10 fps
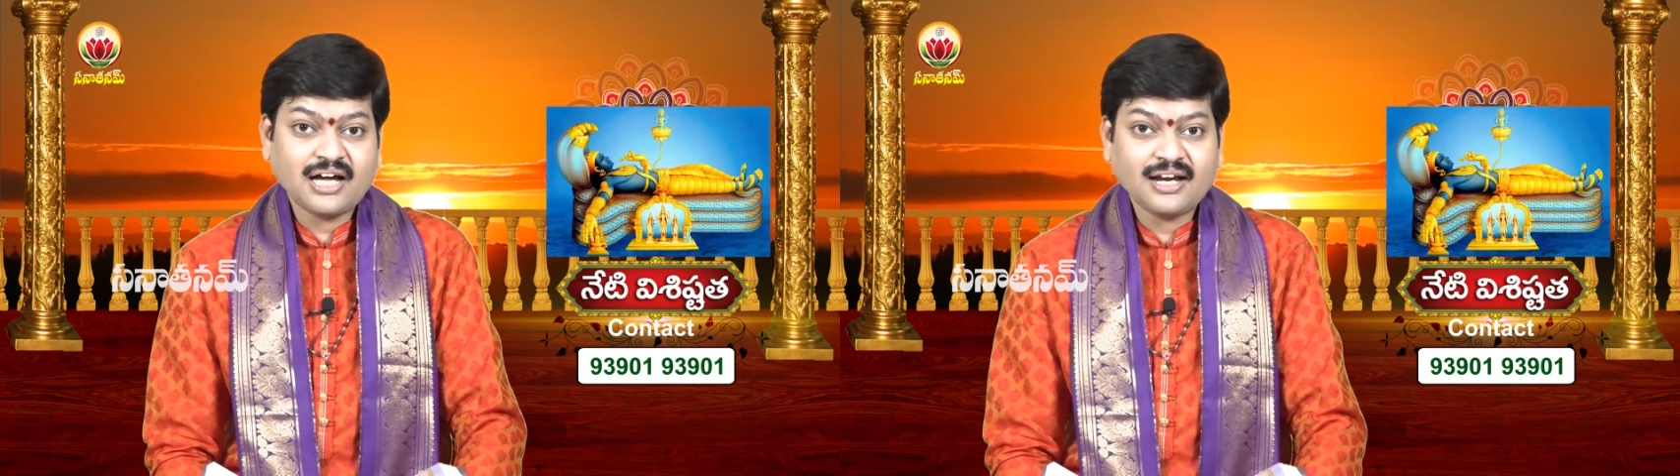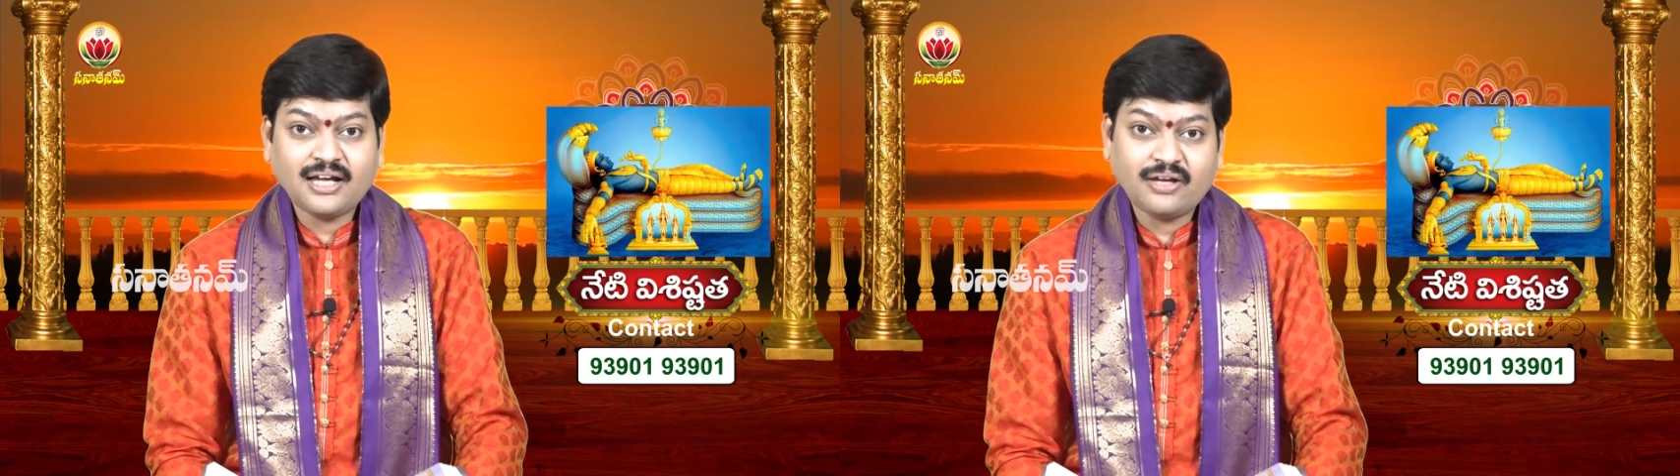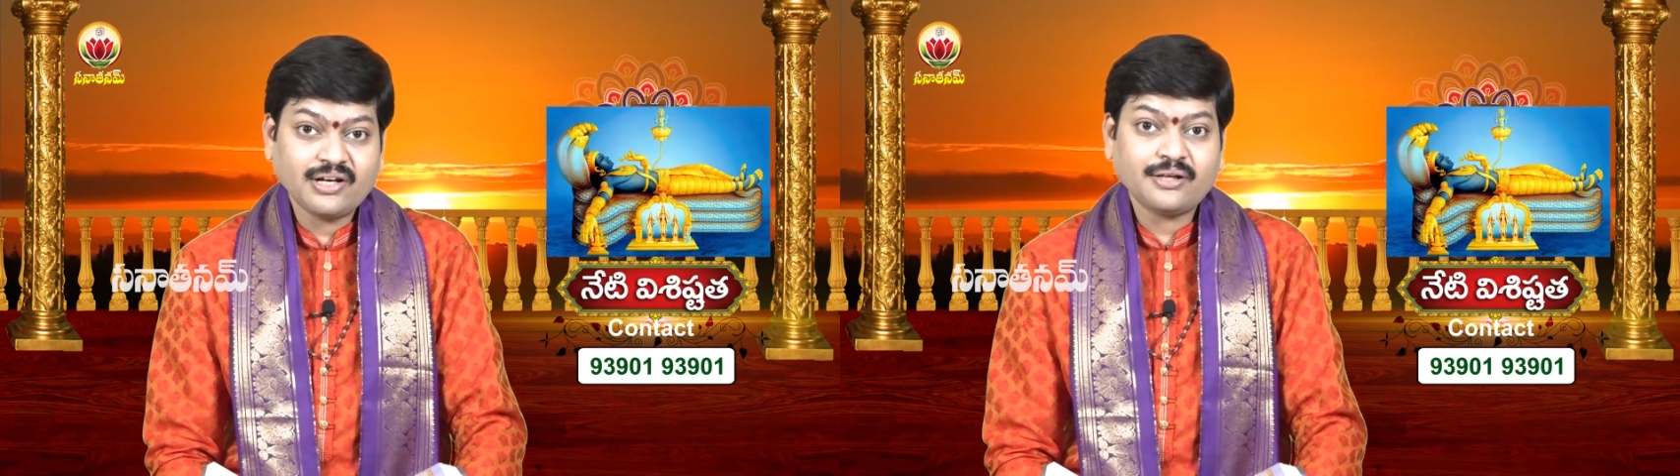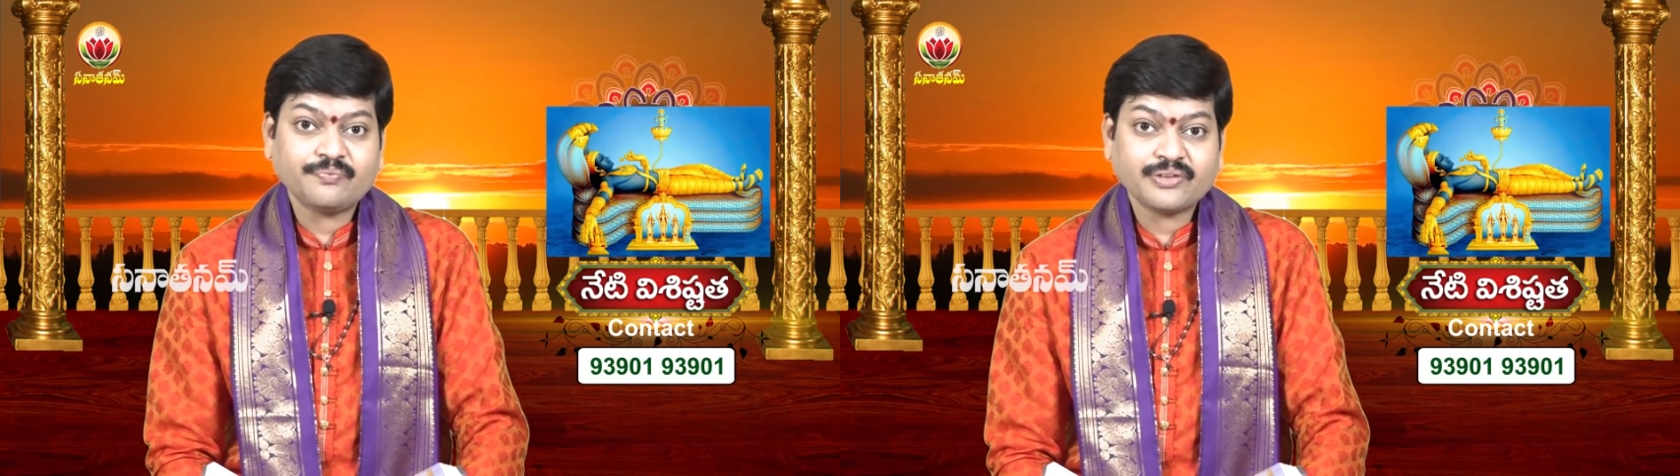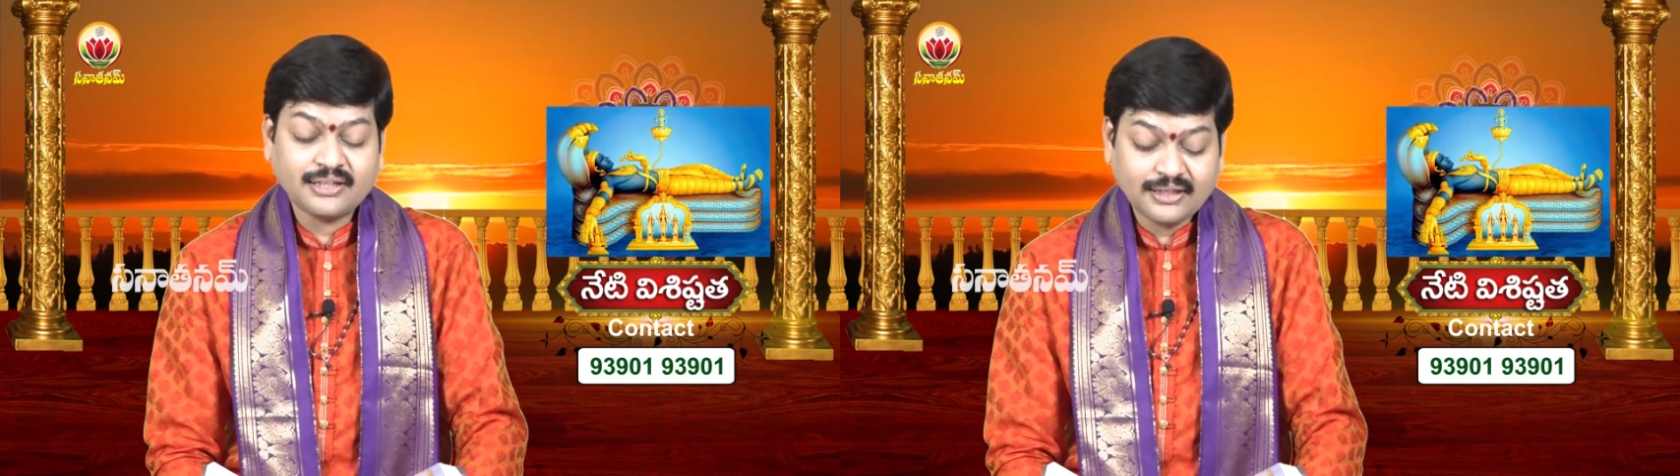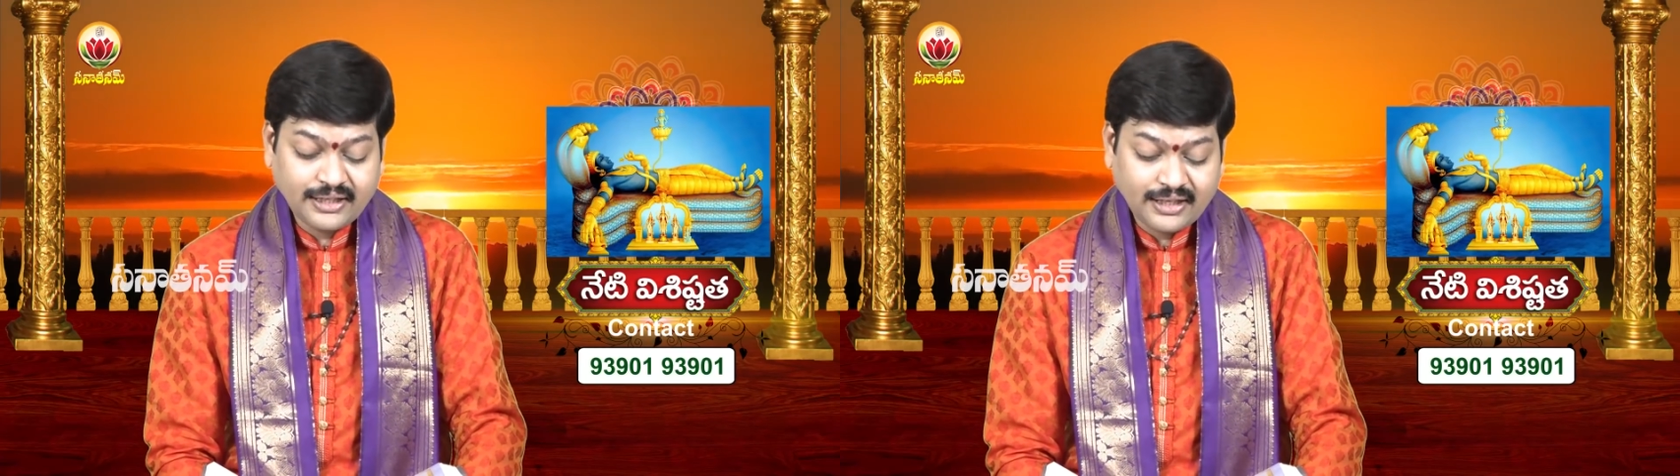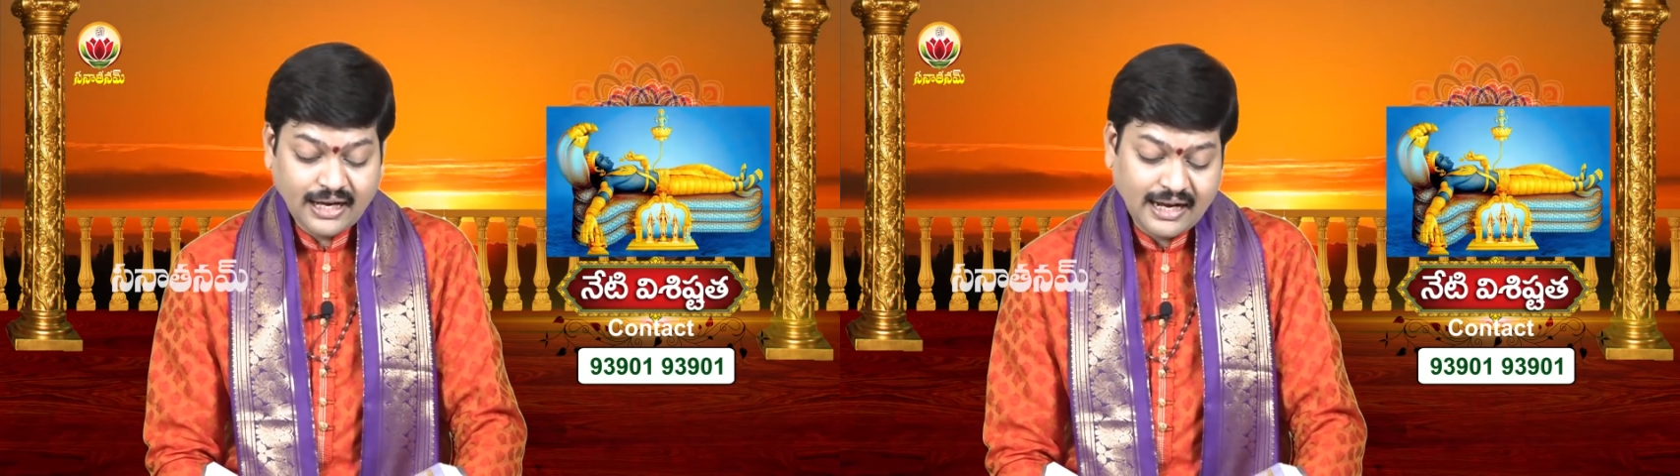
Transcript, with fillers: దానంగా ఇవ్వలేదు అందుకని